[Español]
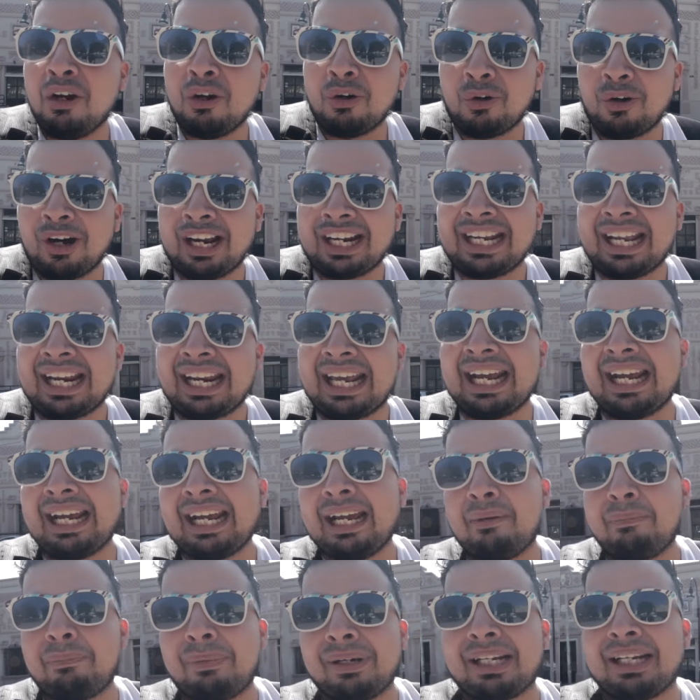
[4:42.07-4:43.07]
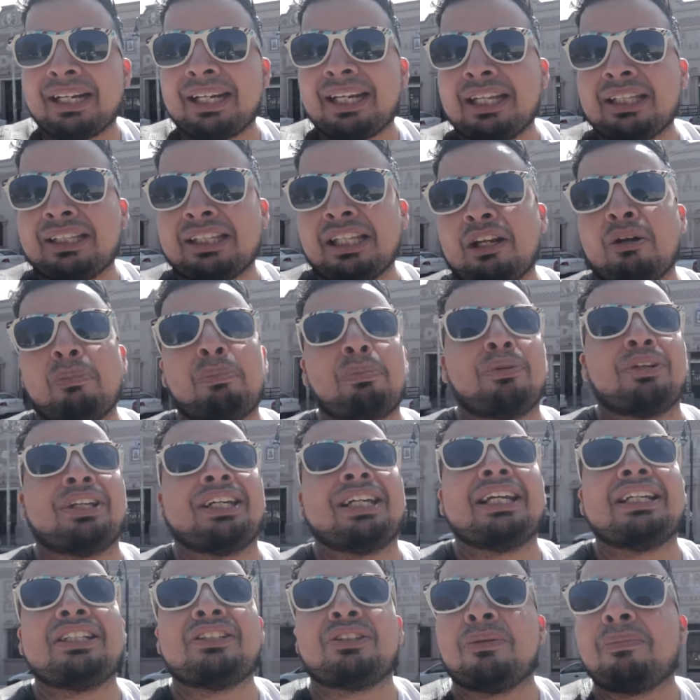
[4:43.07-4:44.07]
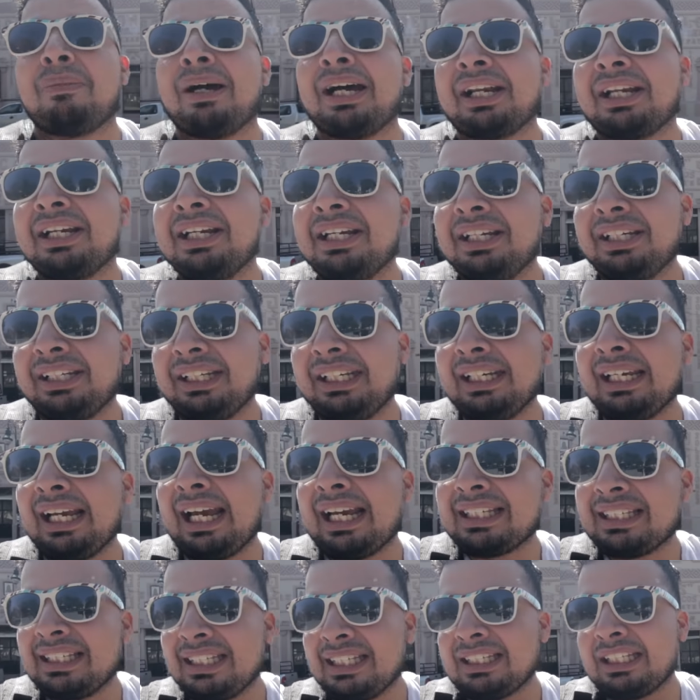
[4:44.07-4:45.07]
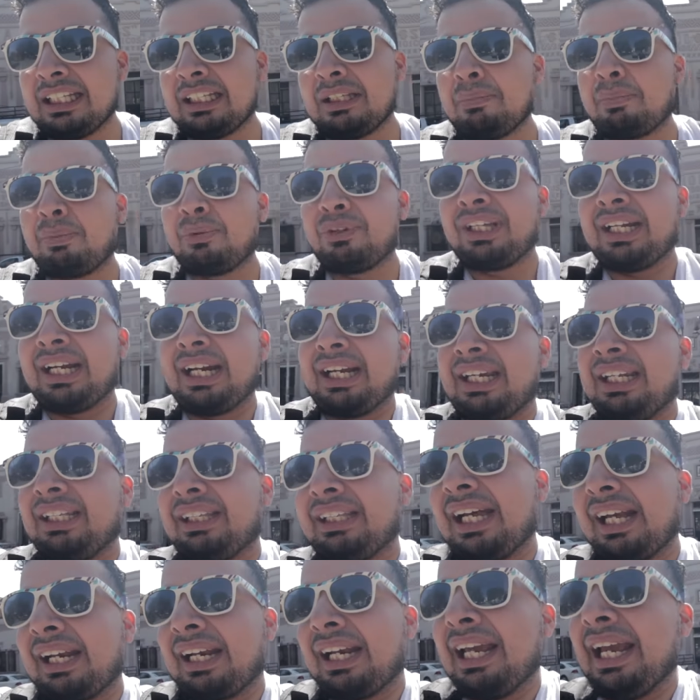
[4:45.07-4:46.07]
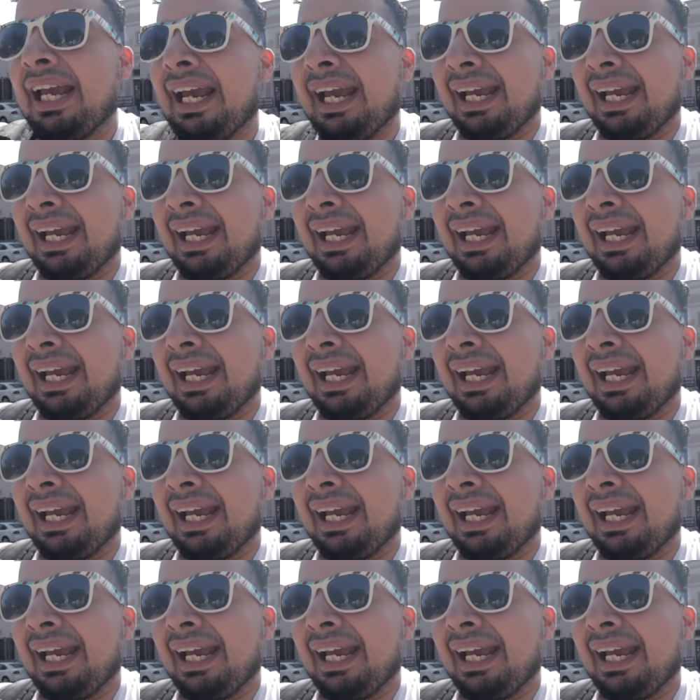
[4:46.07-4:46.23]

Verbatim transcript: o a naranja para que te lo pudieras tomar y así se te pudiera quitar